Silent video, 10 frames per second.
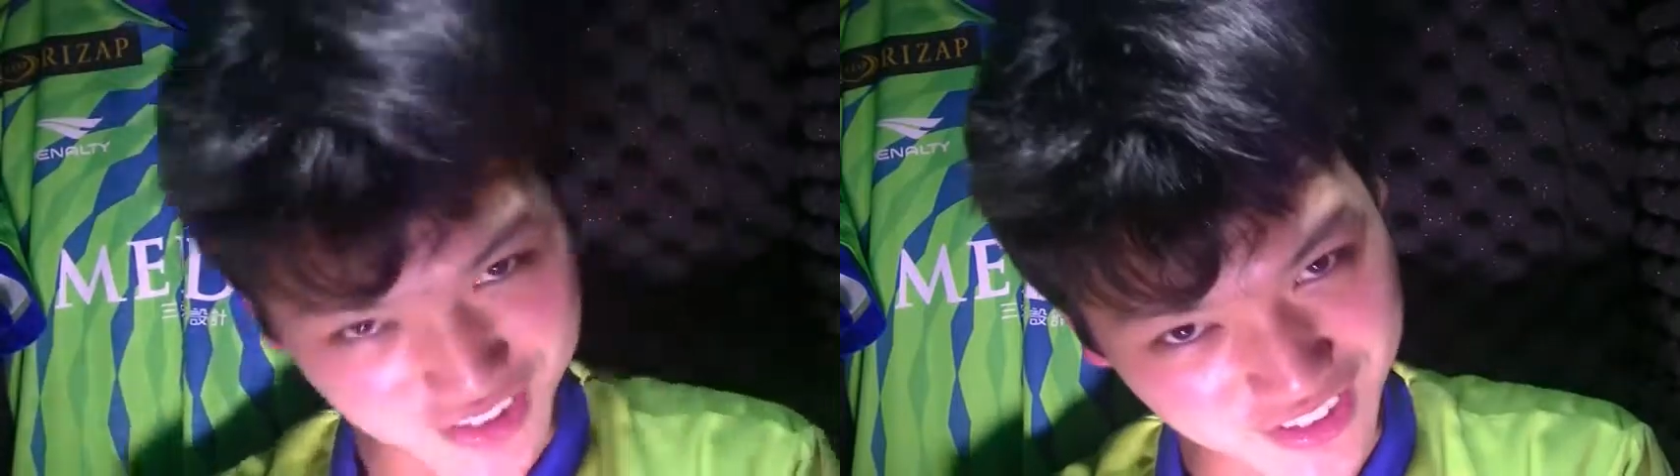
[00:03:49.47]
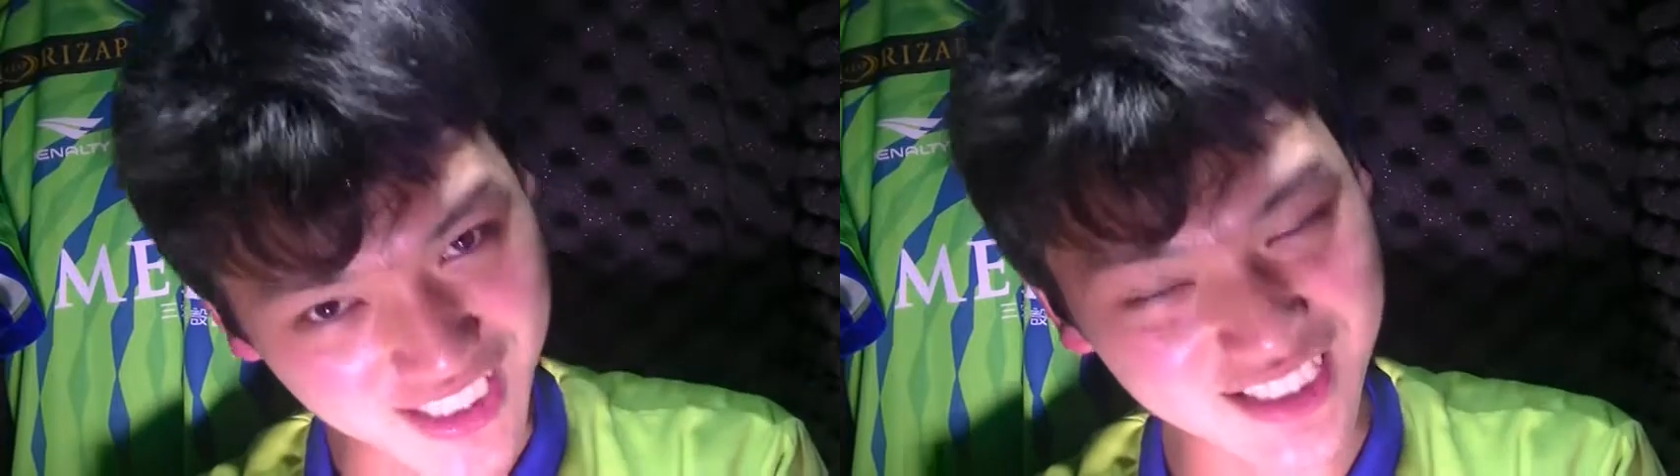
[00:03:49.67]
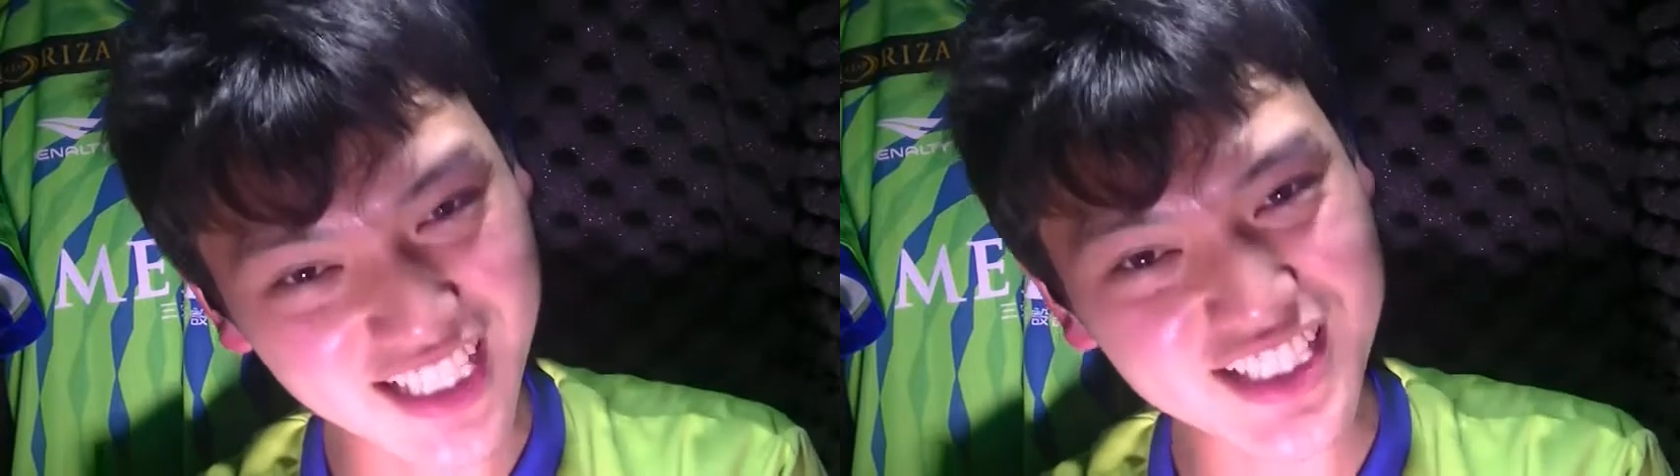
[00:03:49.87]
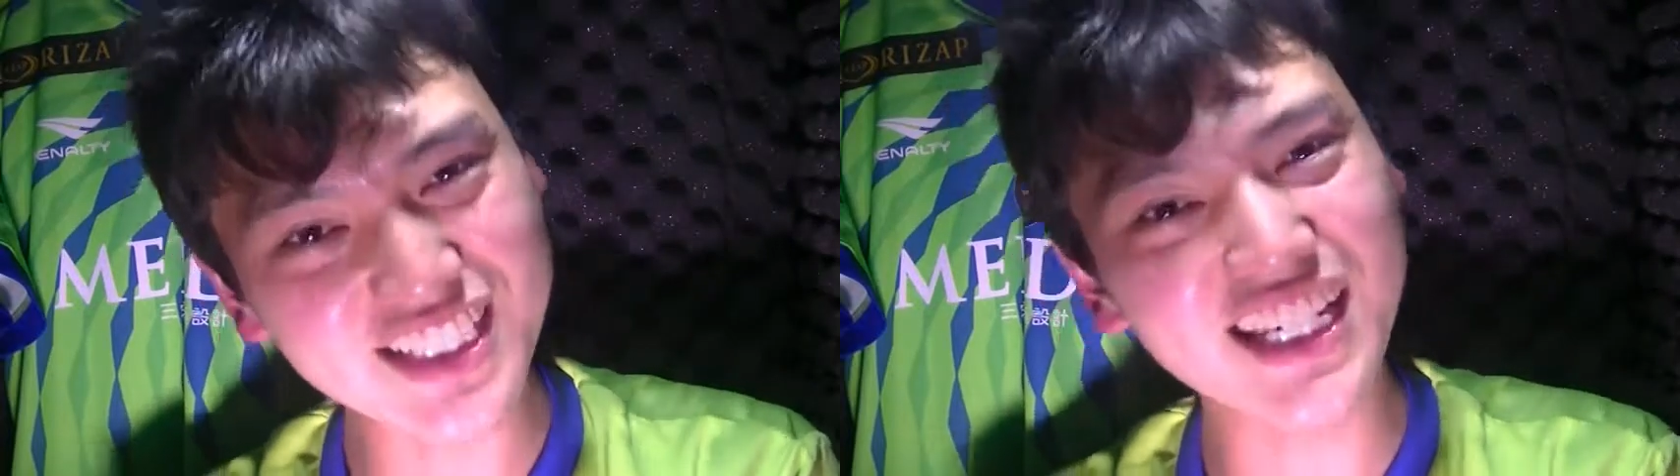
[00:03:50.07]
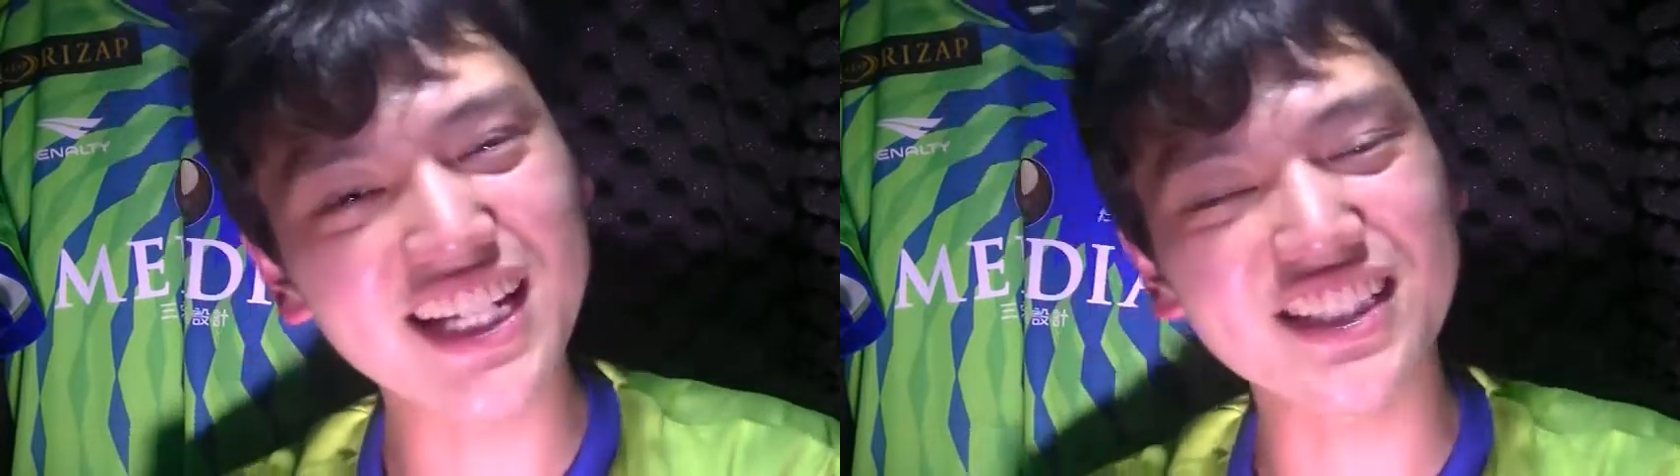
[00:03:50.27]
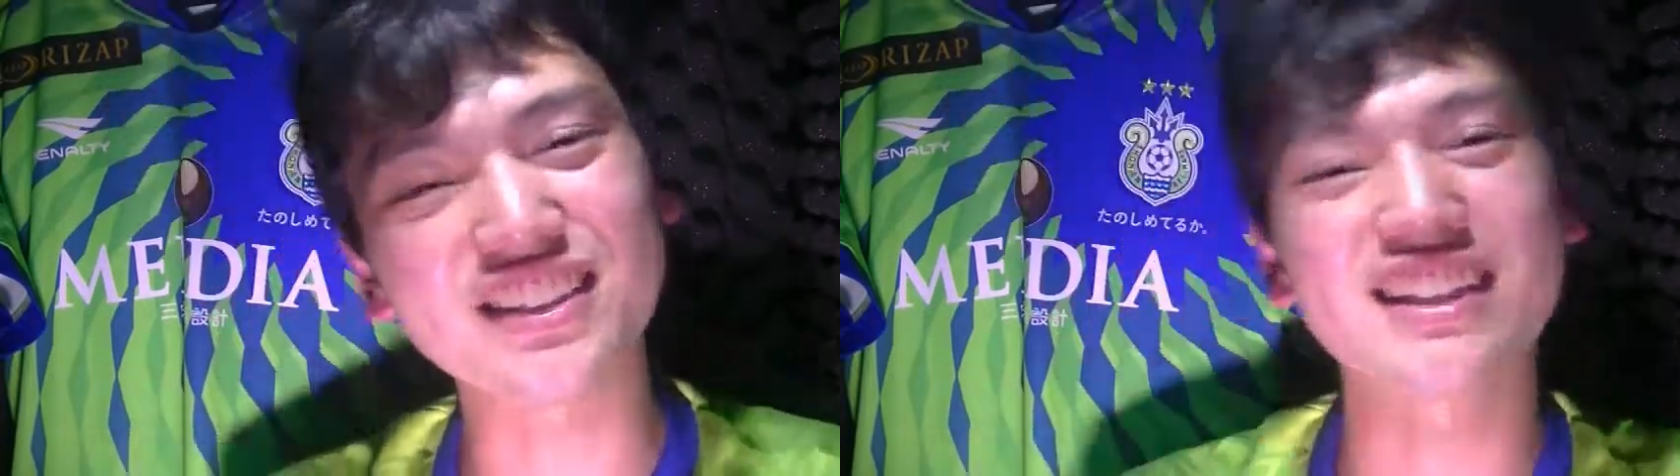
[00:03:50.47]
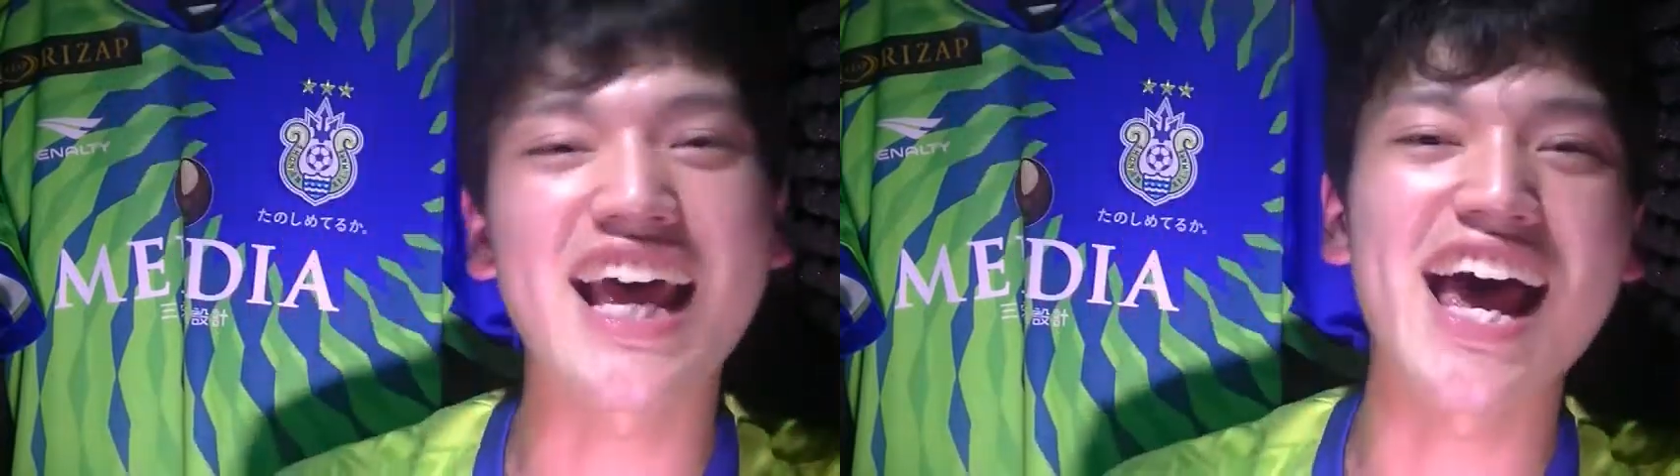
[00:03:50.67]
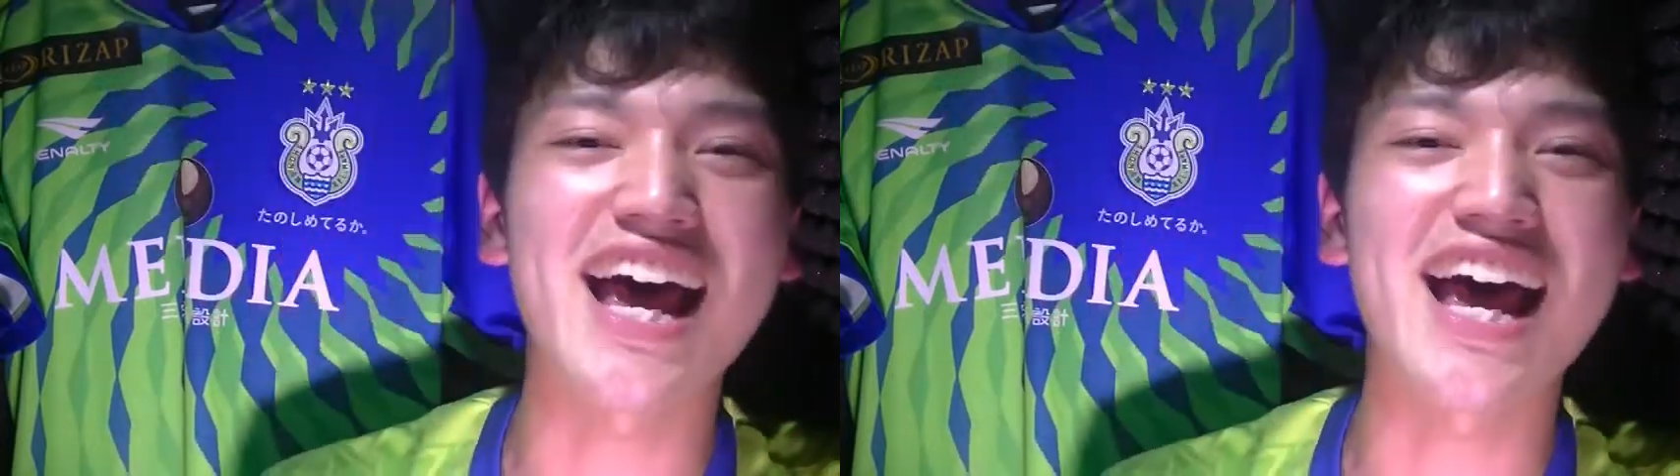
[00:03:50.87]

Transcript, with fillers: と私がね、ちょっとね、